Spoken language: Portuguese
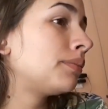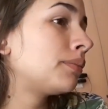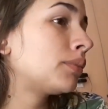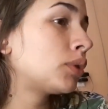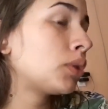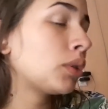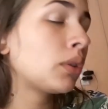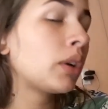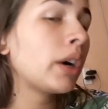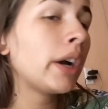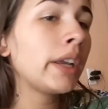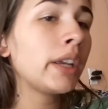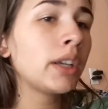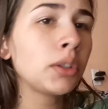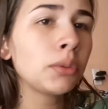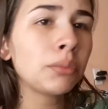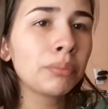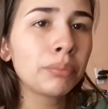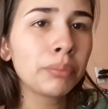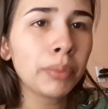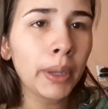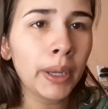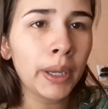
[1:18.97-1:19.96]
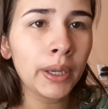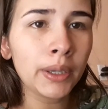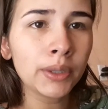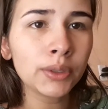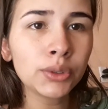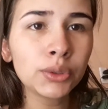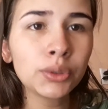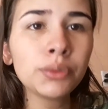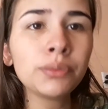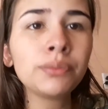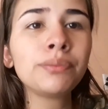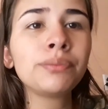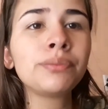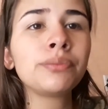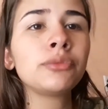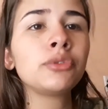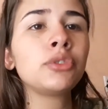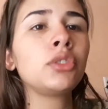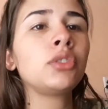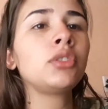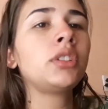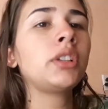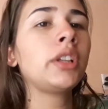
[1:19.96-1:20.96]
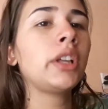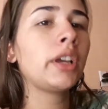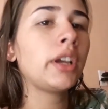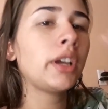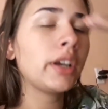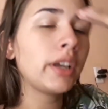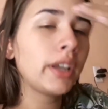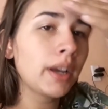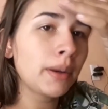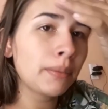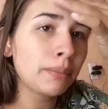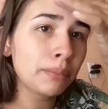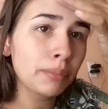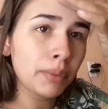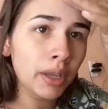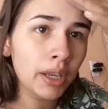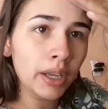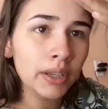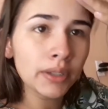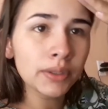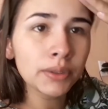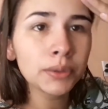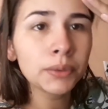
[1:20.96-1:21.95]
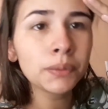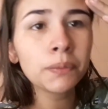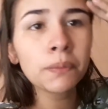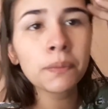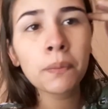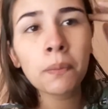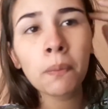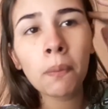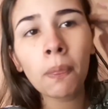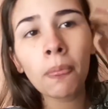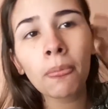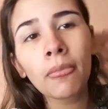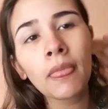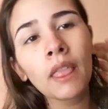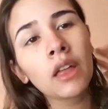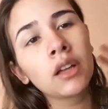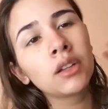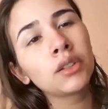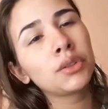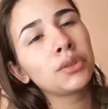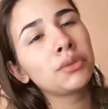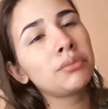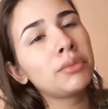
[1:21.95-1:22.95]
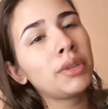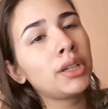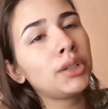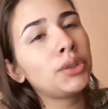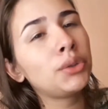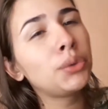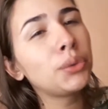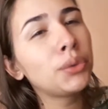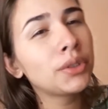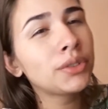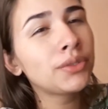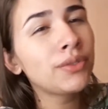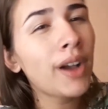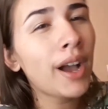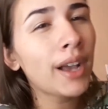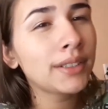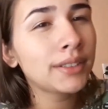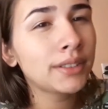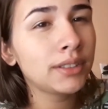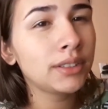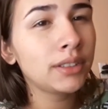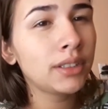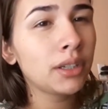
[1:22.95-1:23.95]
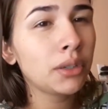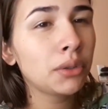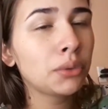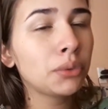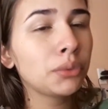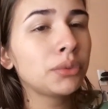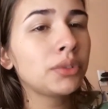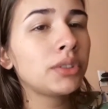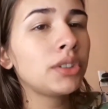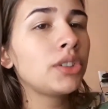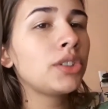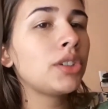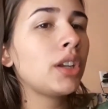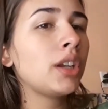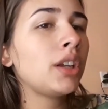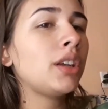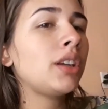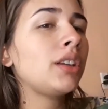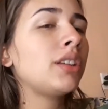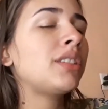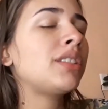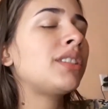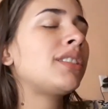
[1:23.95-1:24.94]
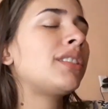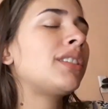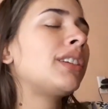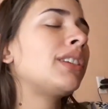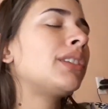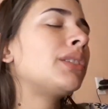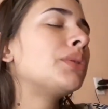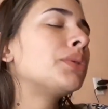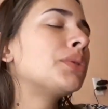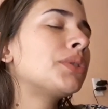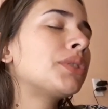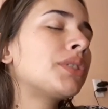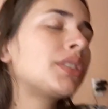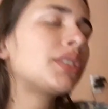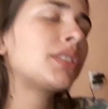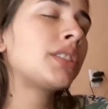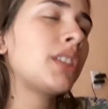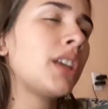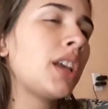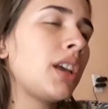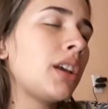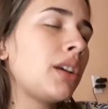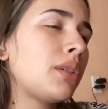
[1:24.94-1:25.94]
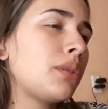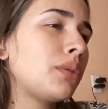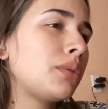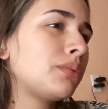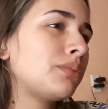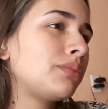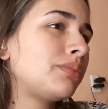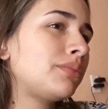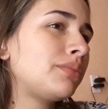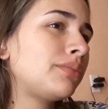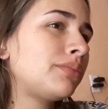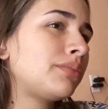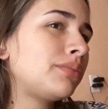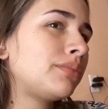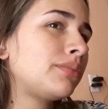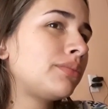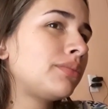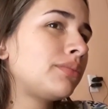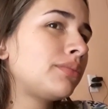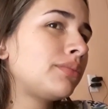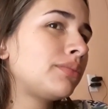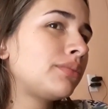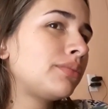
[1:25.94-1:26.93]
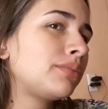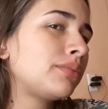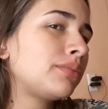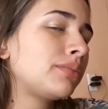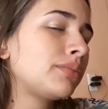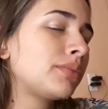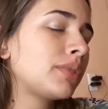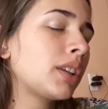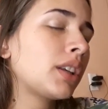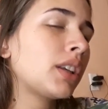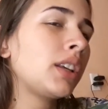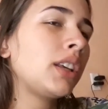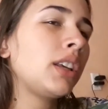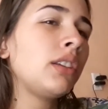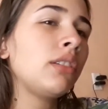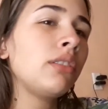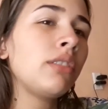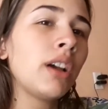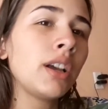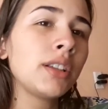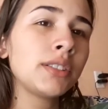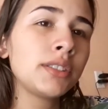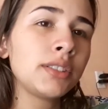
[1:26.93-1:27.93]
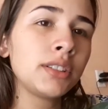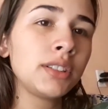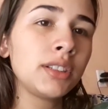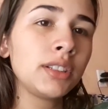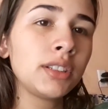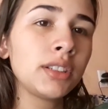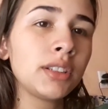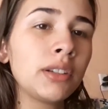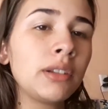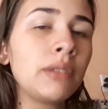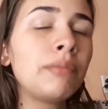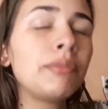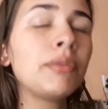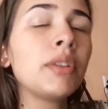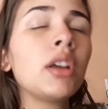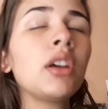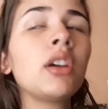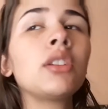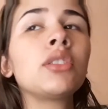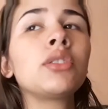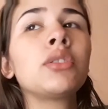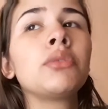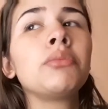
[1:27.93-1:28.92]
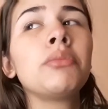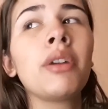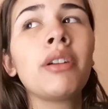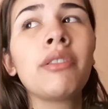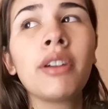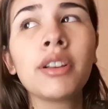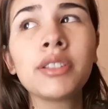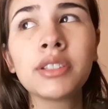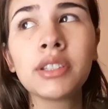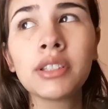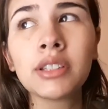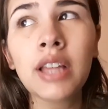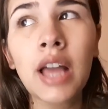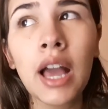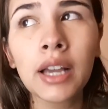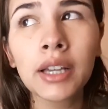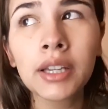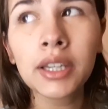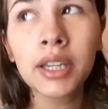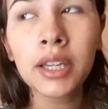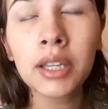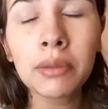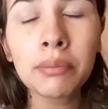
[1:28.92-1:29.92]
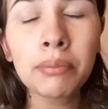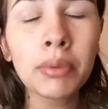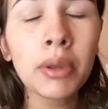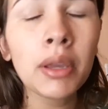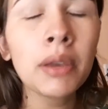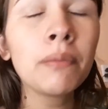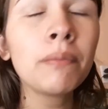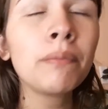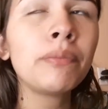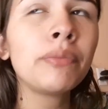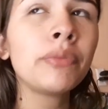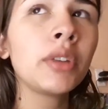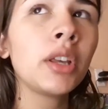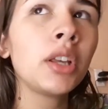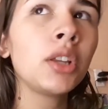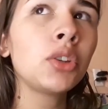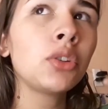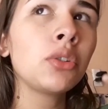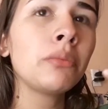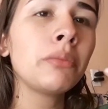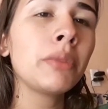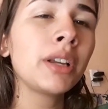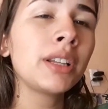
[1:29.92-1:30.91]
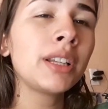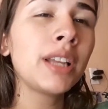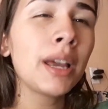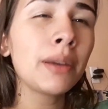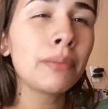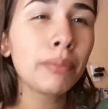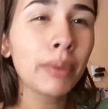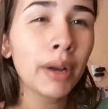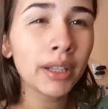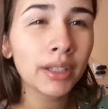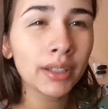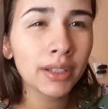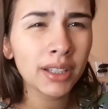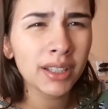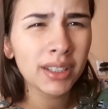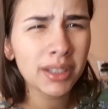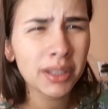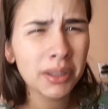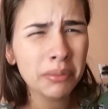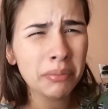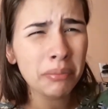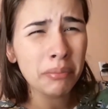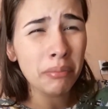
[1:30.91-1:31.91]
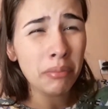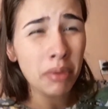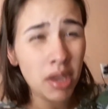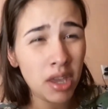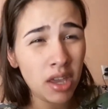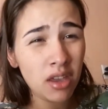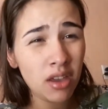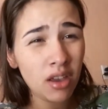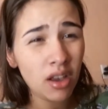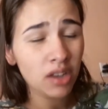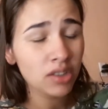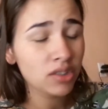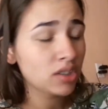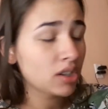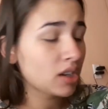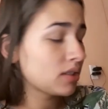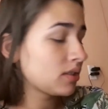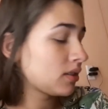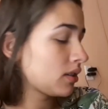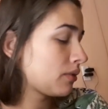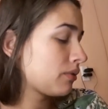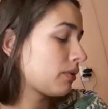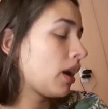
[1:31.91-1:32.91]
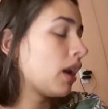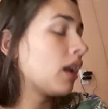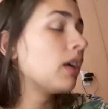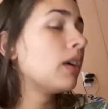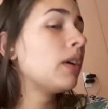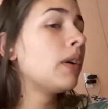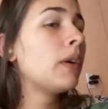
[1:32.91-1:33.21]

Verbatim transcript: Tô ganhando peso. Voltei a ganhar peso. Tomei duas vacinas ontem, gente do céu. Que vacina. Tomei a vacina da gripe e tomei a da hepatite B, acho que é assim que fala